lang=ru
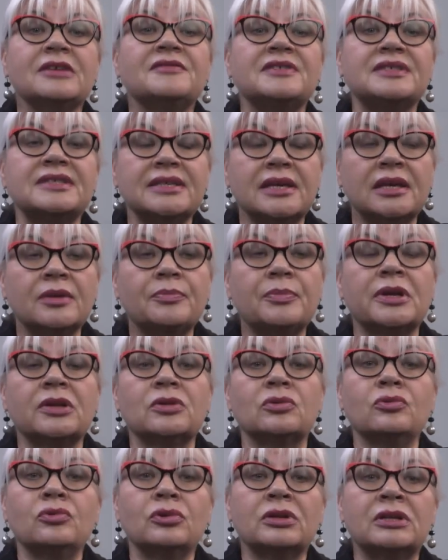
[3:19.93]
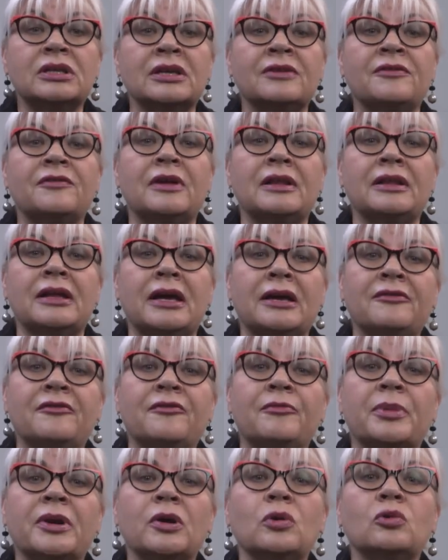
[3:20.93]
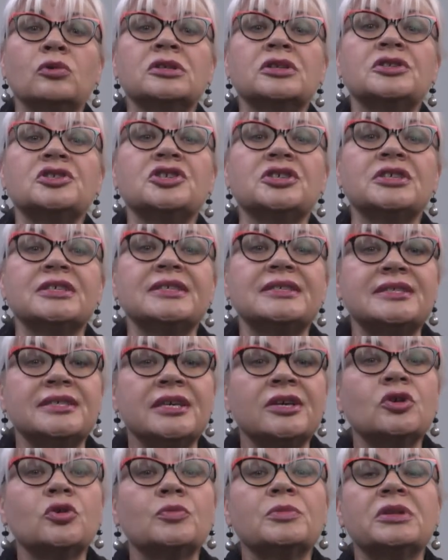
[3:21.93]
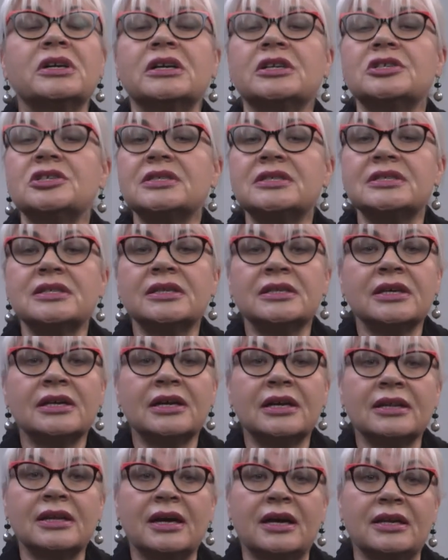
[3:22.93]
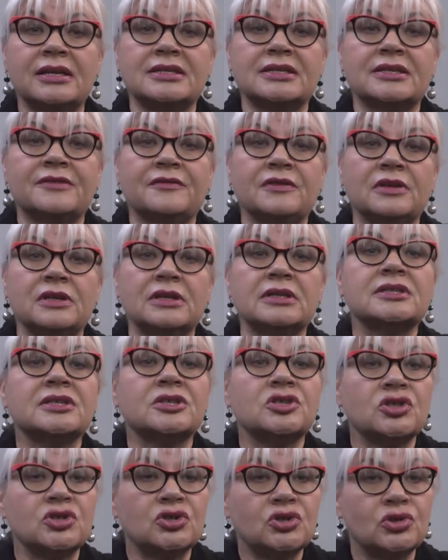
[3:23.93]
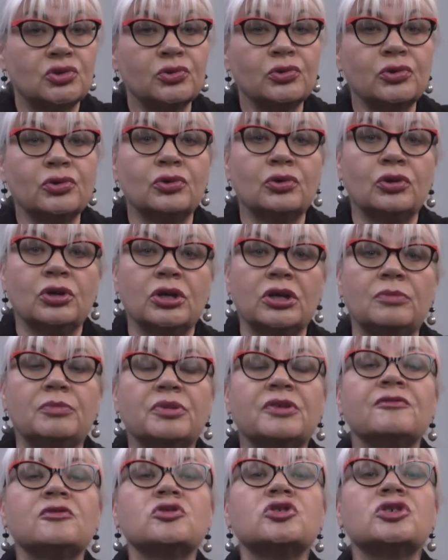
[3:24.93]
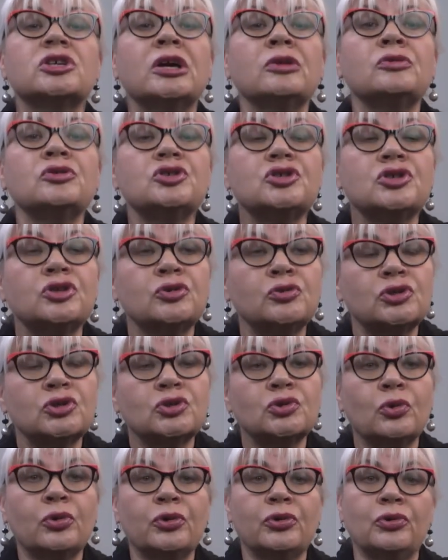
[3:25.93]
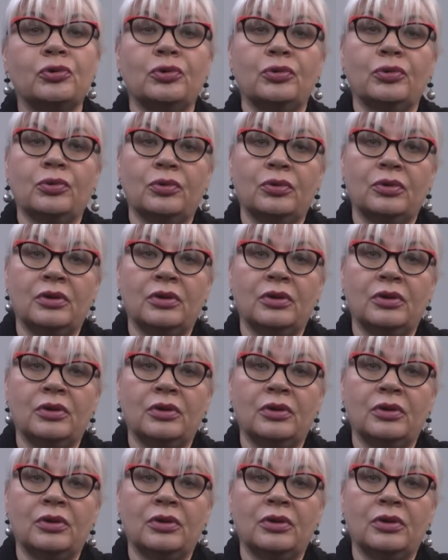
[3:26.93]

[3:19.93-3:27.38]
все продукты Фалайф проходят через серию многочисленных анализов, зачастую превышающую сотню.